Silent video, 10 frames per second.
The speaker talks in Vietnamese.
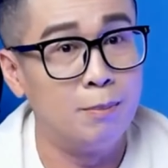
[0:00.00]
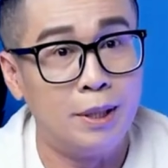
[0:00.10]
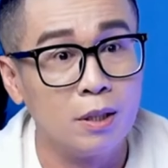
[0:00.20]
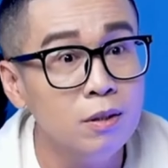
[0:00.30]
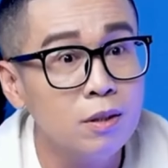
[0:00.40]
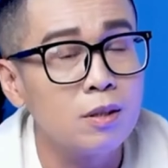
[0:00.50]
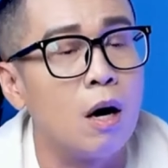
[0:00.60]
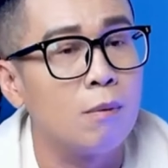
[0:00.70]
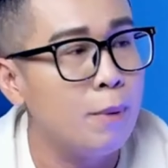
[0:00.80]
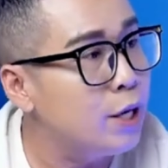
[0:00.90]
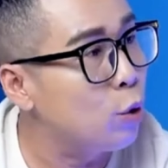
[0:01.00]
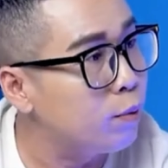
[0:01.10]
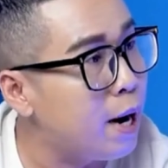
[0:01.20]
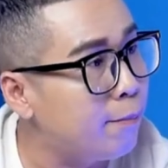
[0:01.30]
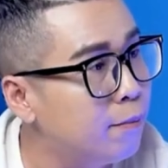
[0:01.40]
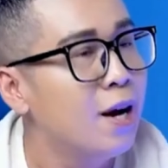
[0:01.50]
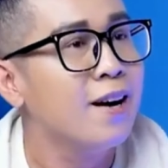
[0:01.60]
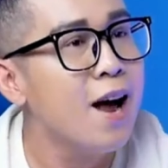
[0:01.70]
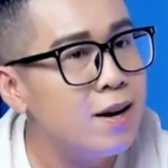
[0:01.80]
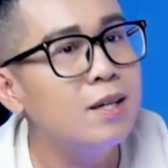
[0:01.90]
mình bị thương tật mấy chục năm,
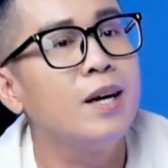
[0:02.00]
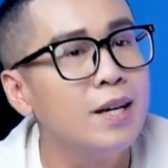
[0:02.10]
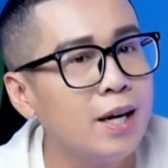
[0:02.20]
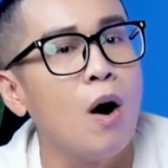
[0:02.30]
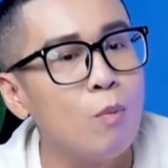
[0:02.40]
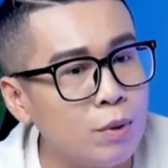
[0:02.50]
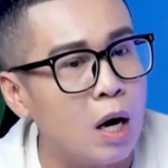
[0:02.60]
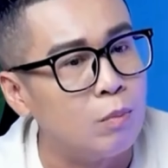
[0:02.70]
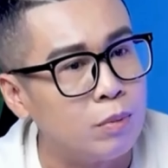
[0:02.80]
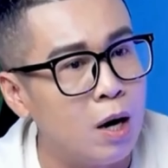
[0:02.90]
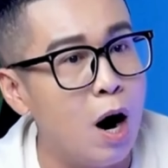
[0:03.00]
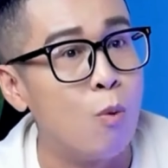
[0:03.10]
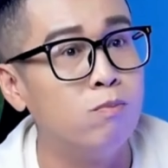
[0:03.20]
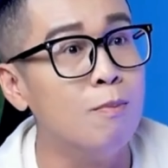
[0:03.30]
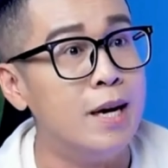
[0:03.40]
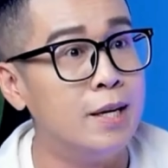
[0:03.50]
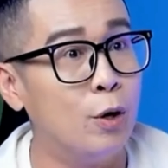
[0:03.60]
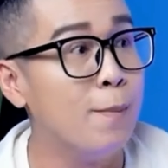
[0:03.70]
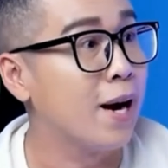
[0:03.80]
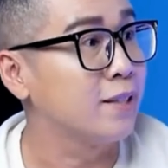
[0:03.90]
đến khi cái ông chồng đó, ổng
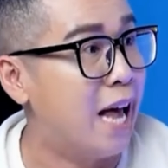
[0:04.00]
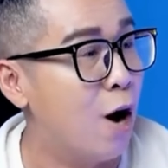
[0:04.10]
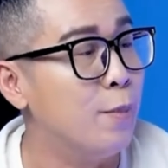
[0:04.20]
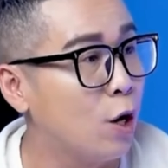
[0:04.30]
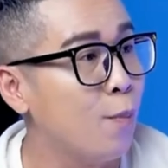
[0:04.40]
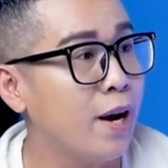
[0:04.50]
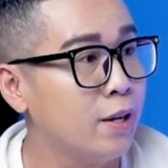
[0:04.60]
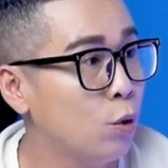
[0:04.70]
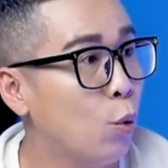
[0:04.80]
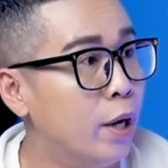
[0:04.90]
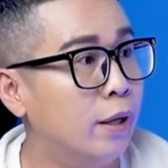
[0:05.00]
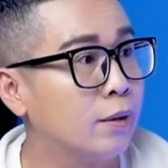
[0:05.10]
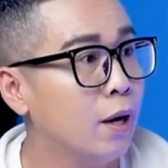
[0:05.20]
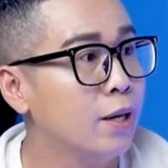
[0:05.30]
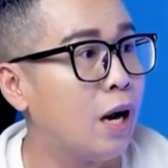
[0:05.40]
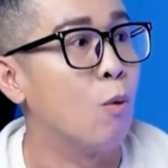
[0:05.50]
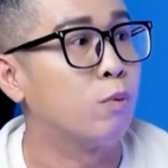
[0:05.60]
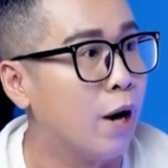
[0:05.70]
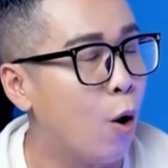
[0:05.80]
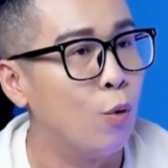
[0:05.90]
bị ủy ban xã, bị công an chính quyền tới
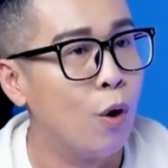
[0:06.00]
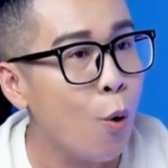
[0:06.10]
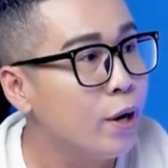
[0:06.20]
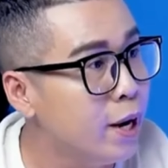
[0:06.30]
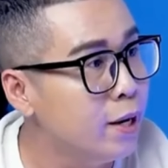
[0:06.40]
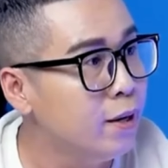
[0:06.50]
còng đầu lôi